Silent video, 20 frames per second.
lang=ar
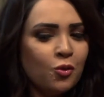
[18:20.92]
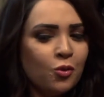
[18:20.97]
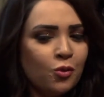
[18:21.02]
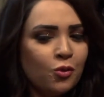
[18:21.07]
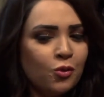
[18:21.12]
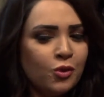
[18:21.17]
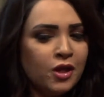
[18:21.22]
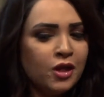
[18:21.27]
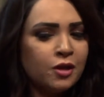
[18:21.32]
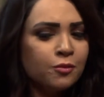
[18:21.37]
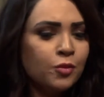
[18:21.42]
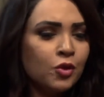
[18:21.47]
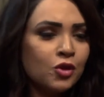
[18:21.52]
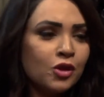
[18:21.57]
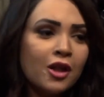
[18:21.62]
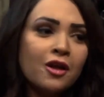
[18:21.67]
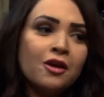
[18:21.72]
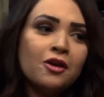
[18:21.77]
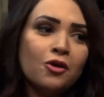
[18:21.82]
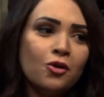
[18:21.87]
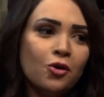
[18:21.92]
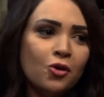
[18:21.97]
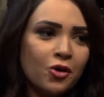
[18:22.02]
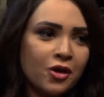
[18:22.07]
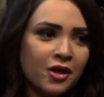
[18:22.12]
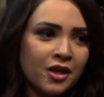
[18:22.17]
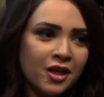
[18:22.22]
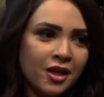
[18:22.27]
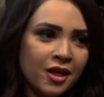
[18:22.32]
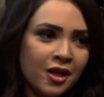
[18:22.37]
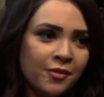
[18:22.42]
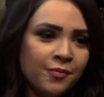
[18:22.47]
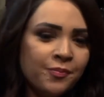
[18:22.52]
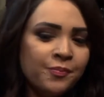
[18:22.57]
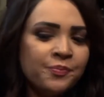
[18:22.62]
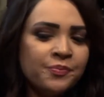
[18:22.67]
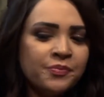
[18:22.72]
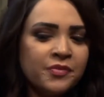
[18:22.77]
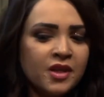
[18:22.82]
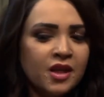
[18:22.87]
وليك مطلق الحريه
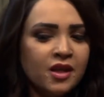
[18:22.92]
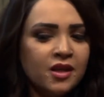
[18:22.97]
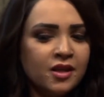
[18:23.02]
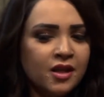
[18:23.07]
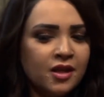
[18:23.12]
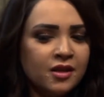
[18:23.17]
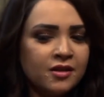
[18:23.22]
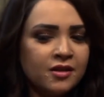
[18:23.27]
ان